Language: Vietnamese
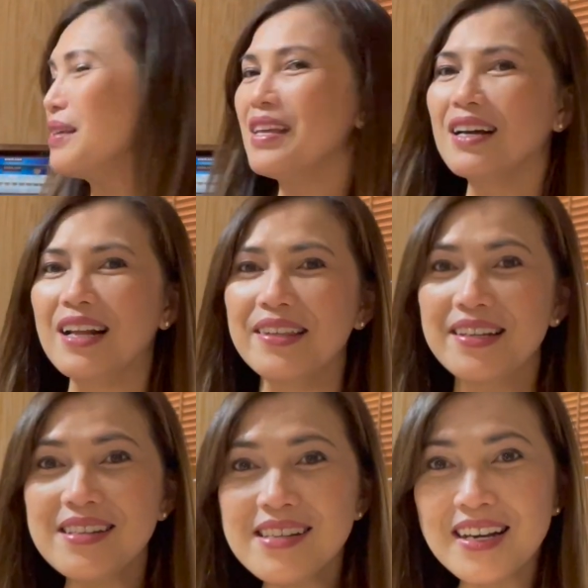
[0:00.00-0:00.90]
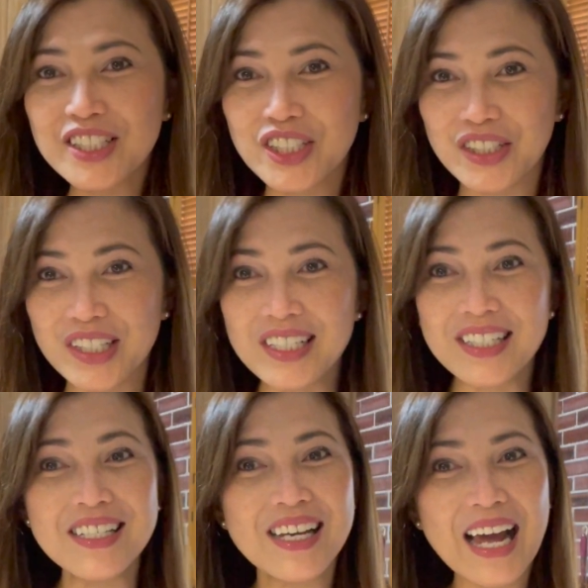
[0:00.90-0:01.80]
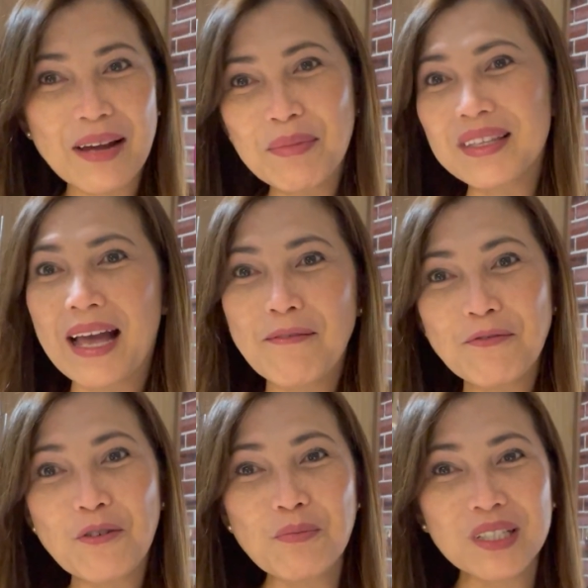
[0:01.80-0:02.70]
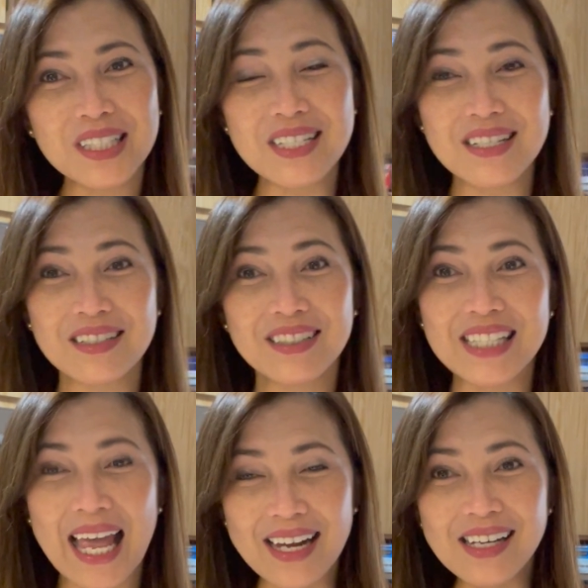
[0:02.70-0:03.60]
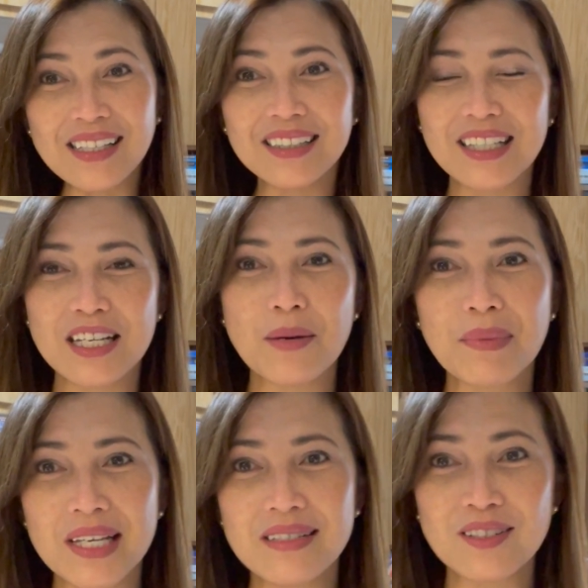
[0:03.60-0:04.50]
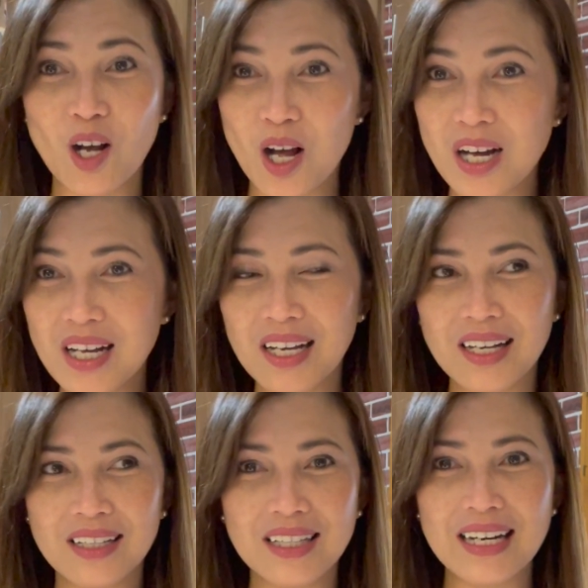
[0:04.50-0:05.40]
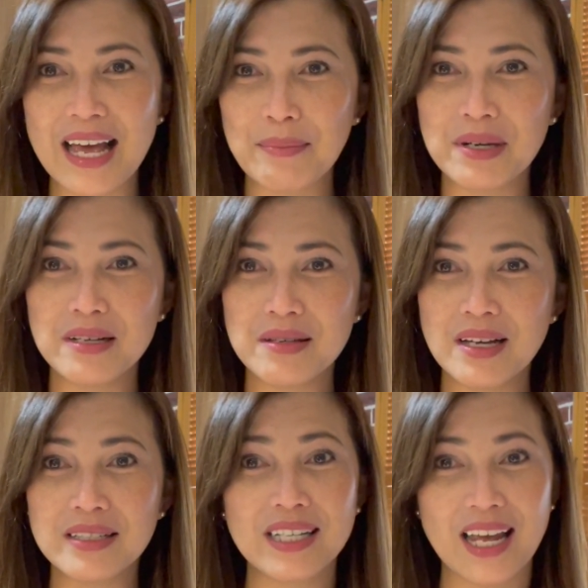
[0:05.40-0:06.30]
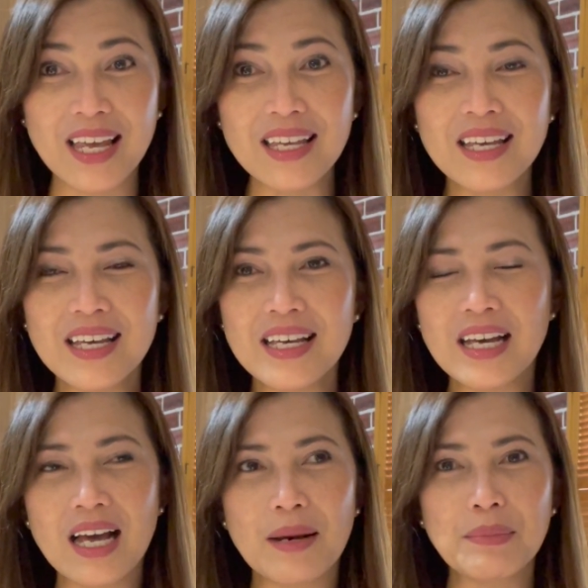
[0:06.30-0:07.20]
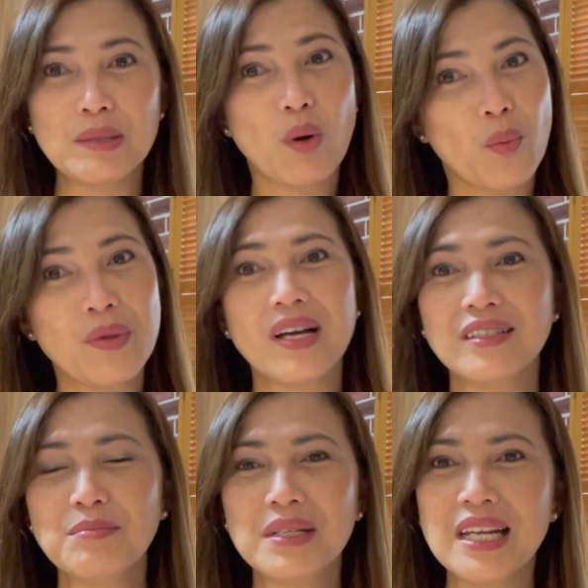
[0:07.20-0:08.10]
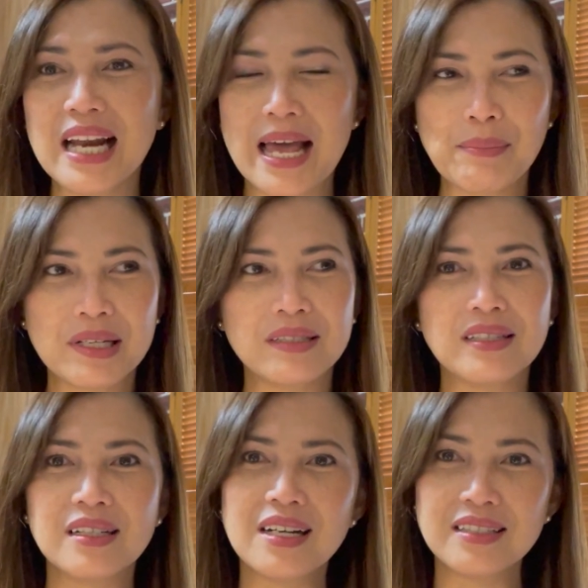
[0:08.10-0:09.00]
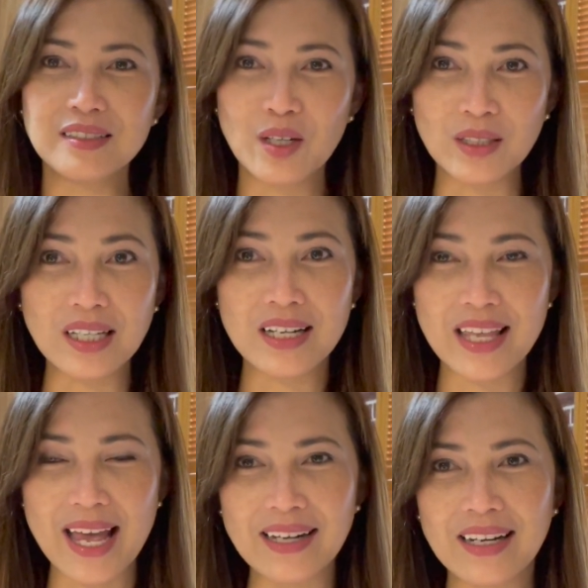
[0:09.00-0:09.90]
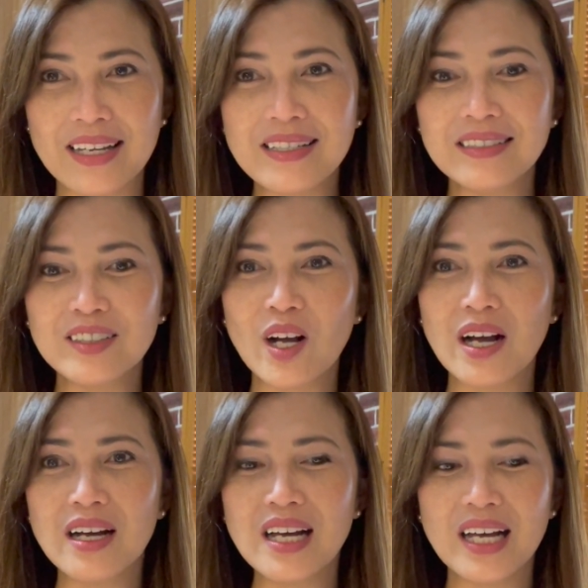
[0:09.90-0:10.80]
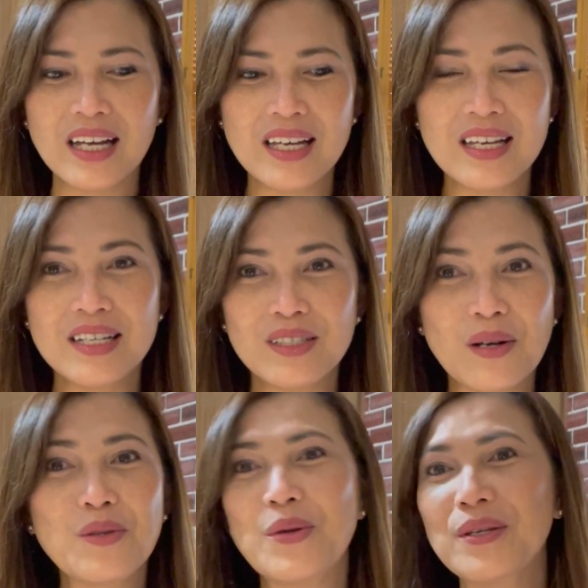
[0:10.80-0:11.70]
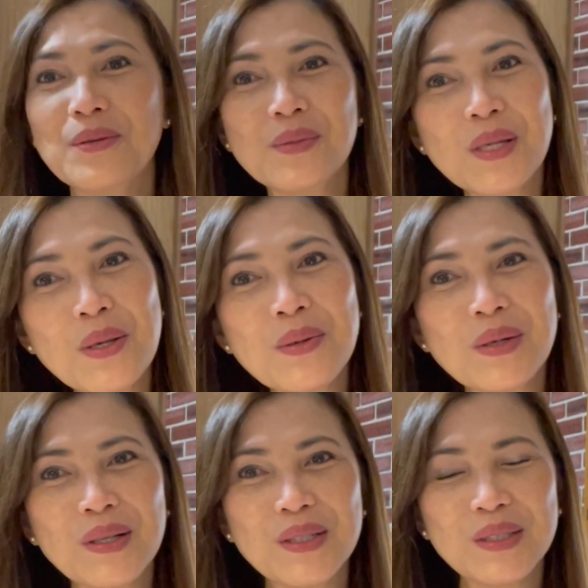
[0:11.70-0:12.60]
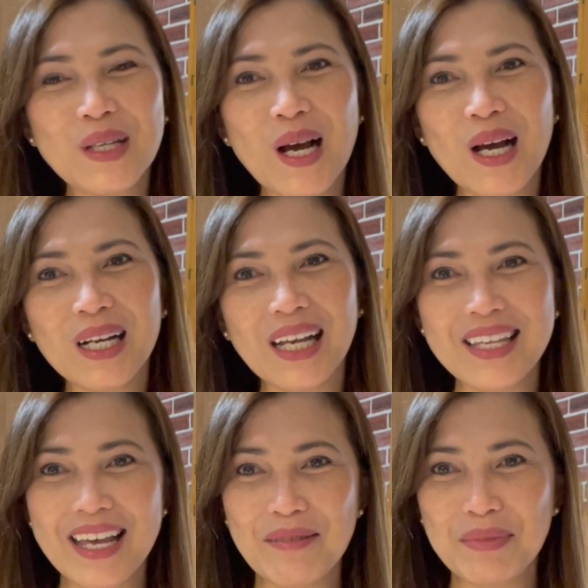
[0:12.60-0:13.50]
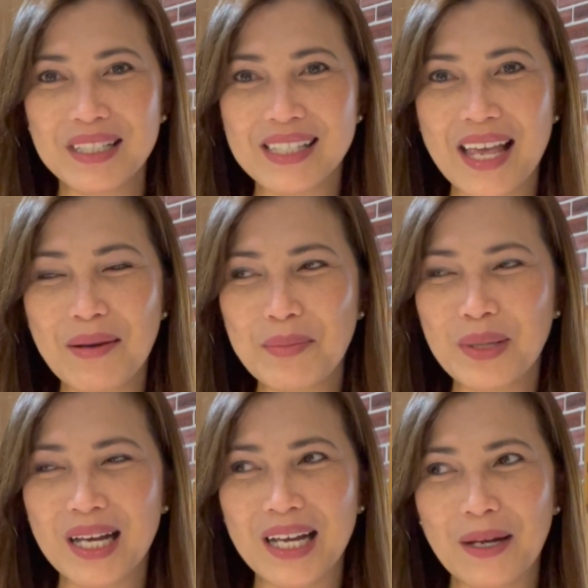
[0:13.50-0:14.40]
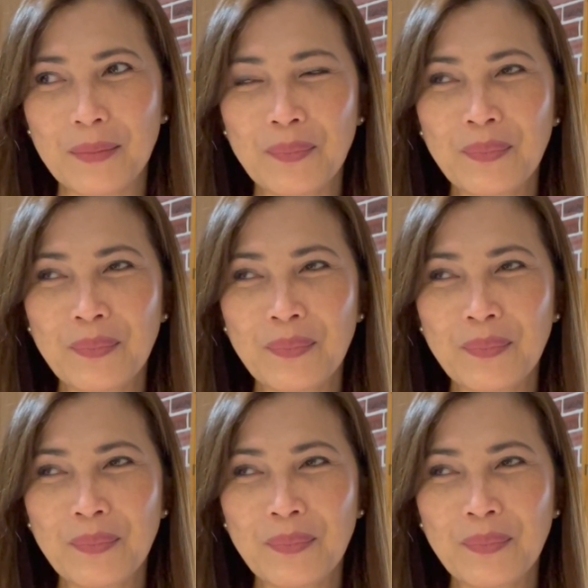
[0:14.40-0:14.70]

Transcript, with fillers: bây giờ là 9 giờ rưỡi 9 giờ 28 phút là 9 giờ rưỡi sáng á thì hôm nay hương có à, đi làm hơi à, trễ à, 11 giờ hương mới đi làm cho nên hương có thời gian để hương có à, trò chuyện chút xíu rồi hương cho cả nhà mình xem à,